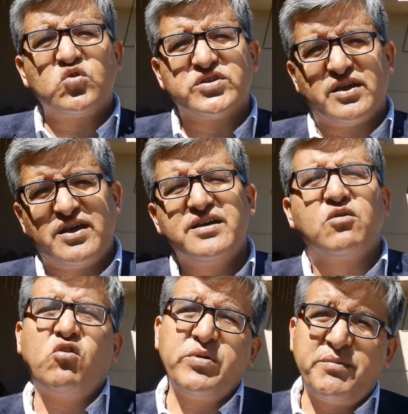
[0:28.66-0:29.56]
los que,
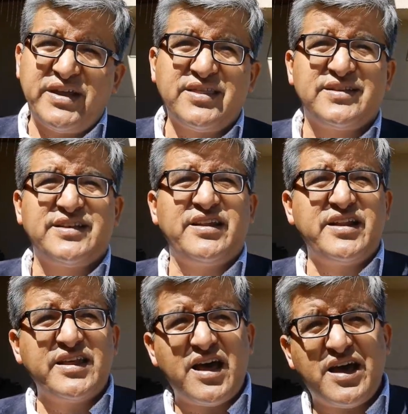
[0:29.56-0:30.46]
obviamente,
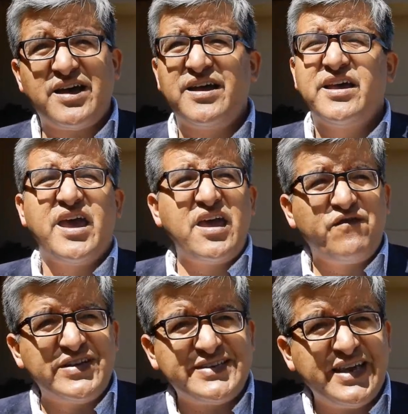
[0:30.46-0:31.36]
celeridad,
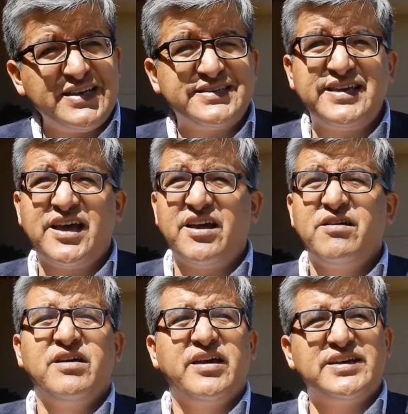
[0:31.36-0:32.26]

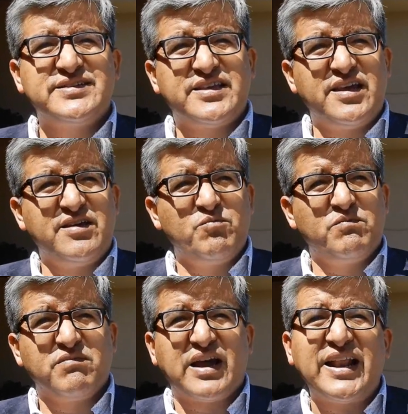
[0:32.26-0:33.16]
eficiencia, este,
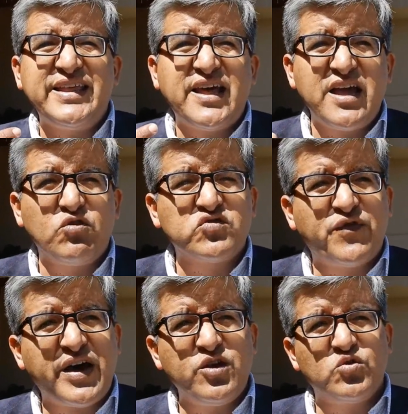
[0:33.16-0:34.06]
calidad en
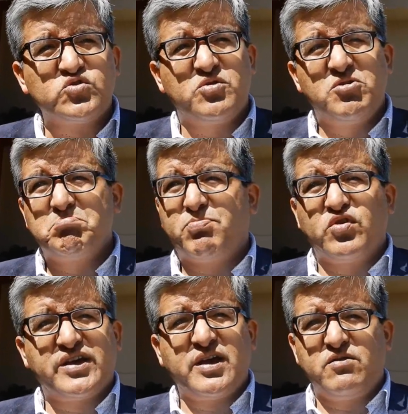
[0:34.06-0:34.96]
los fallos,
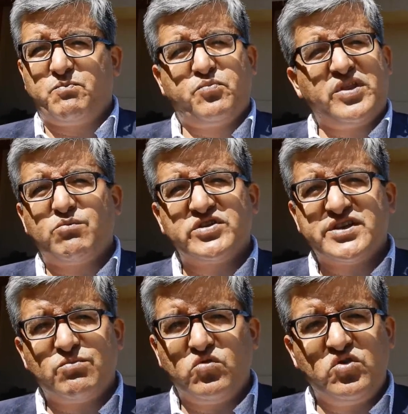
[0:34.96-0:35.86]
porque
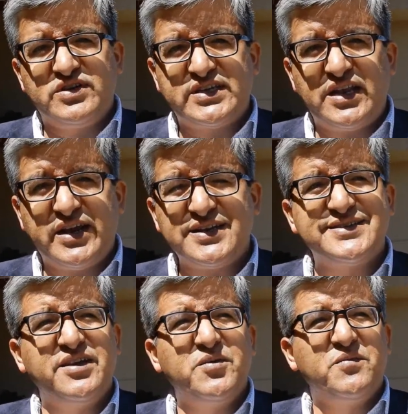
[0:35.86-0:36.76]
podemos ser muy
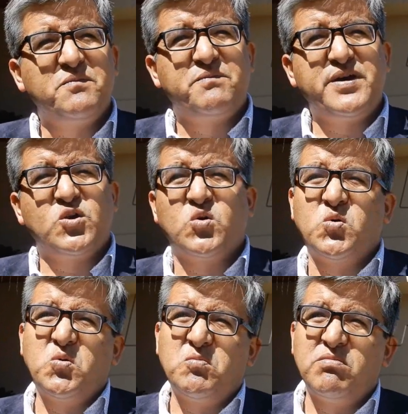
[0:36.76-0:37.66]
céleres,
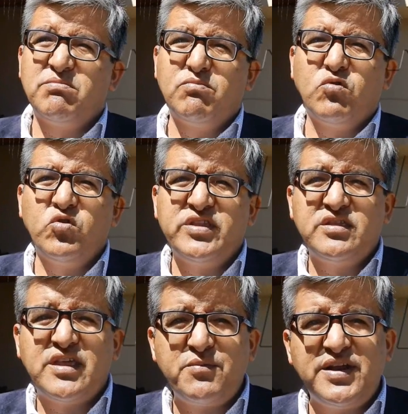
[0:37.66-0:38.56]
pero
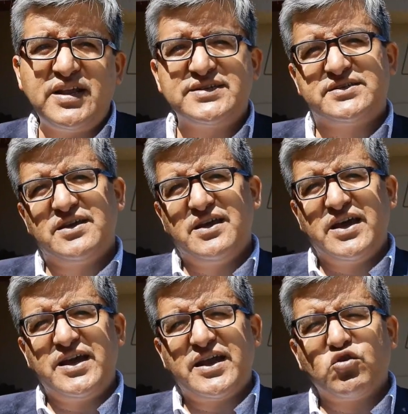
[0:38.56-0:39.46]
muy débiles
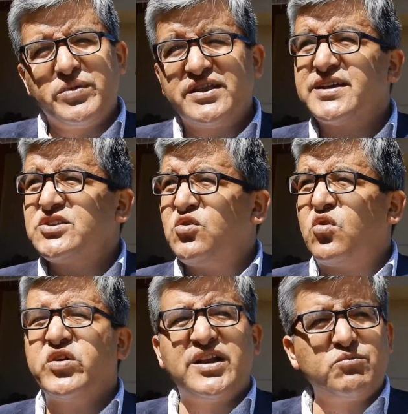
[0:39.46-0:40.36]
en la
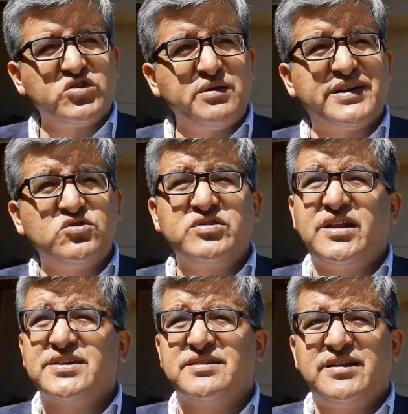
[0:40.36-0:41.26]
argumentación, en la
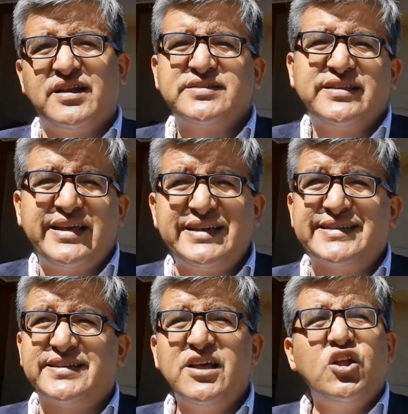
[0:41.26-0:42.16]
motivación de las, de las
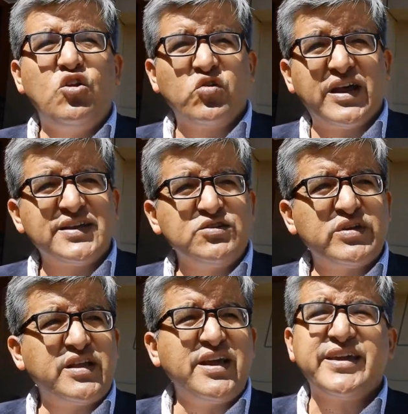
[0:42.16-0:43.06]
sentencias. Lo que la
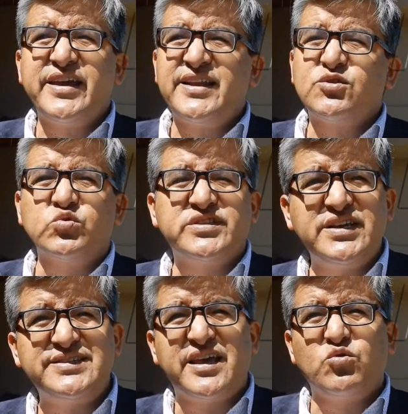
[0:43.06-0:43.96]
ciudadanía quiere es
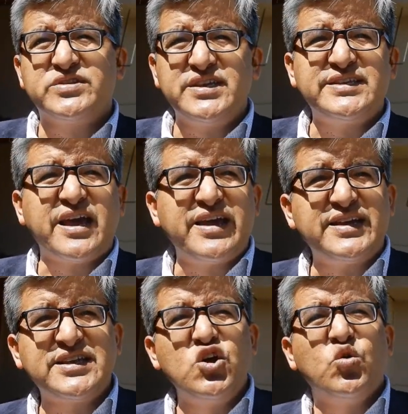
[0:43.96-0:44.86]
justicia y justicia
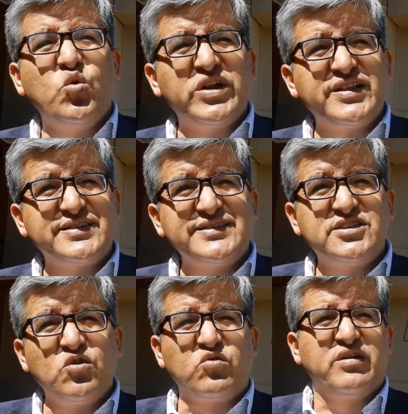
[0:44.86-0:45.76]
es una
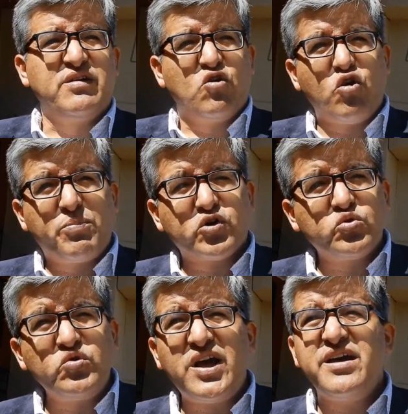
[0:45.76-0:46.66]
decisión
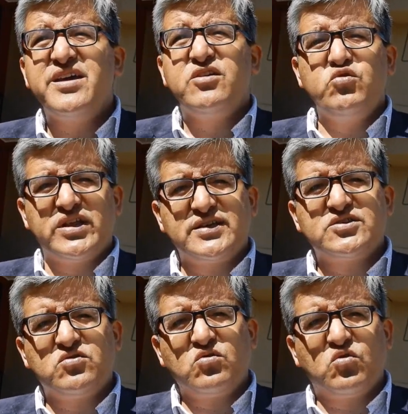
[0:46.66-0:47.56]
oportuna y una
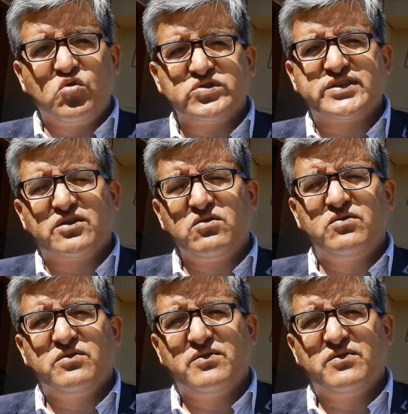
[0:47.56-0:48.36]
decisión justa, ¿no?